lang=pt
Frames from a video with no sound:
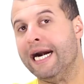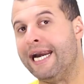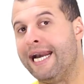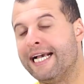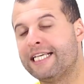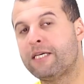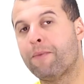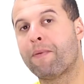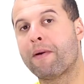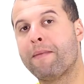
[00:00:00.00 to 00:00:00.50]

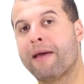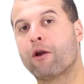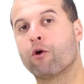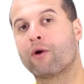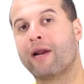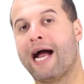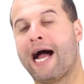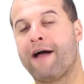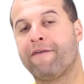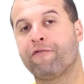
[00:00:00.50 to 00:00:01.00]
Nesse primeiro
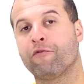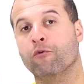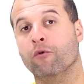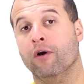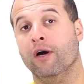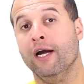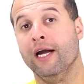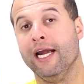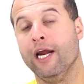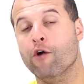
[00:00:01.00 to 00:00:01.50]

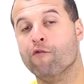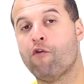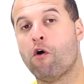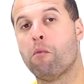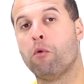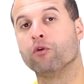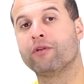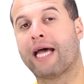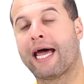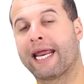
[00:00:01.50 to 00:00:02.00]
gráfico, eu
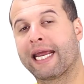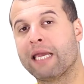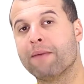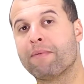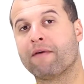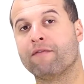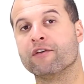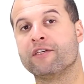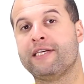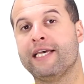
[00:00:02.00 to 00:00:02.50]
vou montar aqui
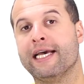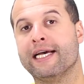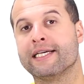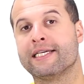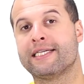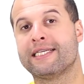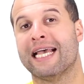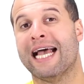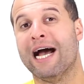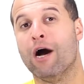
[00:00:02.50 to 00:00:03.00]
para
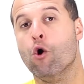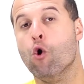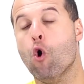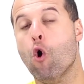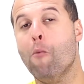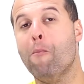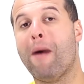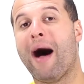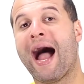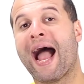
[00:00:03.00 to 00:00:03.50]
vocês
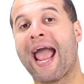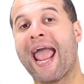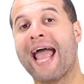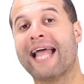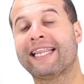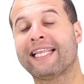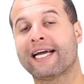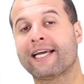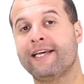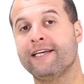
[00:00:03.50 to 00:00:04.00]
uma
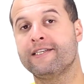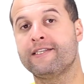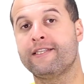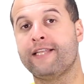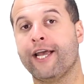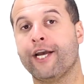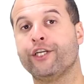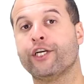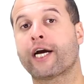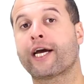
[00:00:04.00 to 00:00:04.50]
reta que
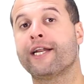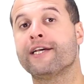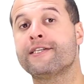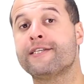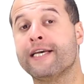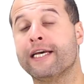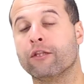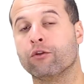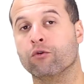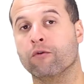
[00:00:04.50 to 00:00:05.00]
esteja
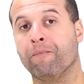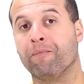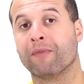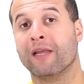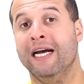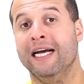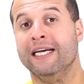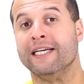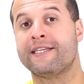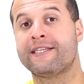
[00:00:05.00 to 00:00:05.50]
crescendo.
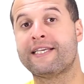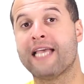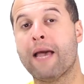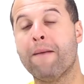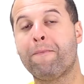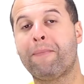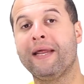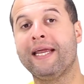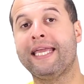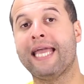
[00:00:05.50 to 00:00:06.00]

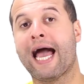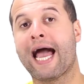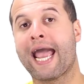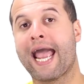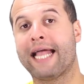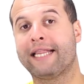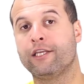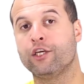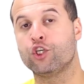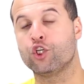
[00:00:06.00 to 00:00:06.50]
Sempre que a
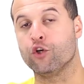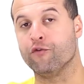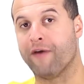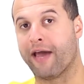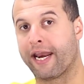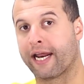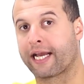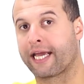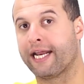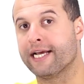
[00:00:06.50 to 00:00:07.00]
reta
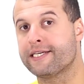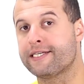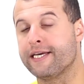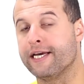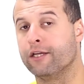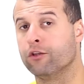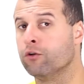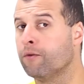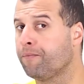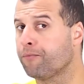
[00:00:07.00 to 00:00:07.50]
estiver
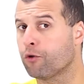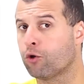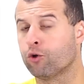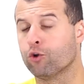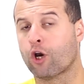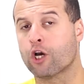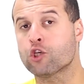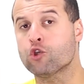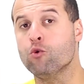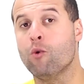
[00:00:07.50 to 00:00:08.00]
crescendo, o
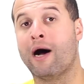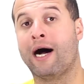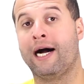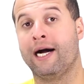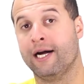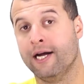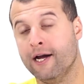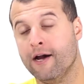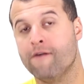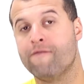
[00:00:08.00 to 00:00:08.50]
nosso
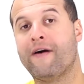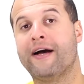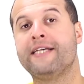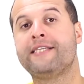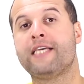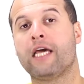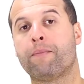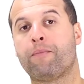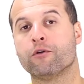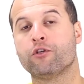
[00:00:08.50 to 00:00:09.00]
A vai
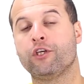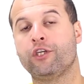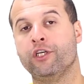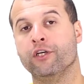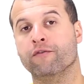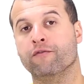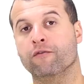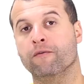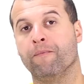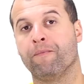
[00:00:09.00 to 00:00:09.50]
ser
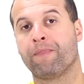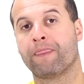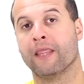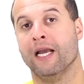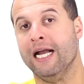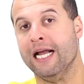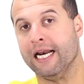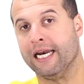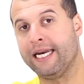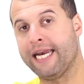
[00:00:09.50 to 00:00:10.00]
positivo.
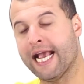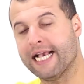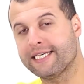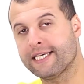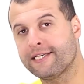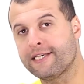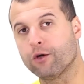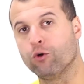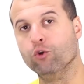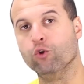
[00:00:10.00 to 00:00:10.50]

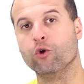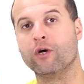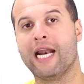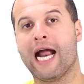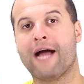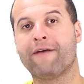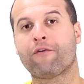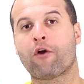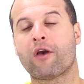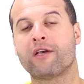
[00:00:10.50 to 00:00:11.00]
Nesse segundo
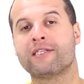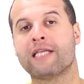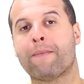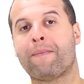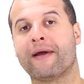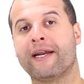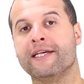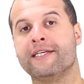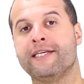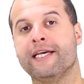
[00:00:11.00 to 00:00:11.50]
gráfico que está
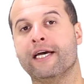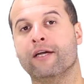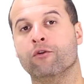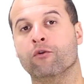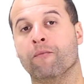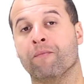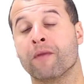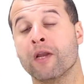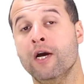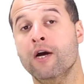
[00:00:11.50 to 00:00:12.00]

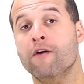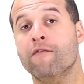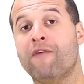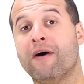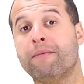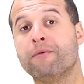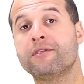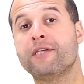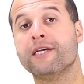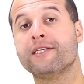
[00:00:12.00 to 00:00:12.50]
aparecendo,
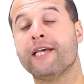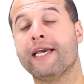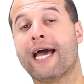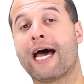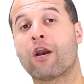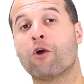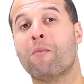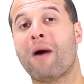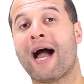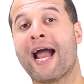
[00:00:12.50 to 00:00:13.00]
vamos
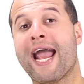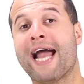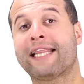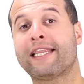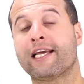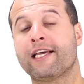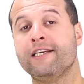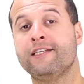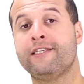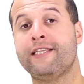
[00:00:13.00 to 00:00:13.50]
desenhar uma
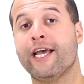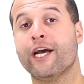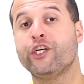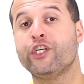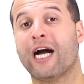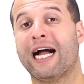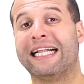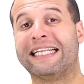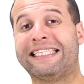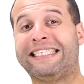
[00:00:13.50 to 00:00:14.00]
reta que
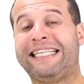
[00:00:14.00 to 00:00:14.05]
esteja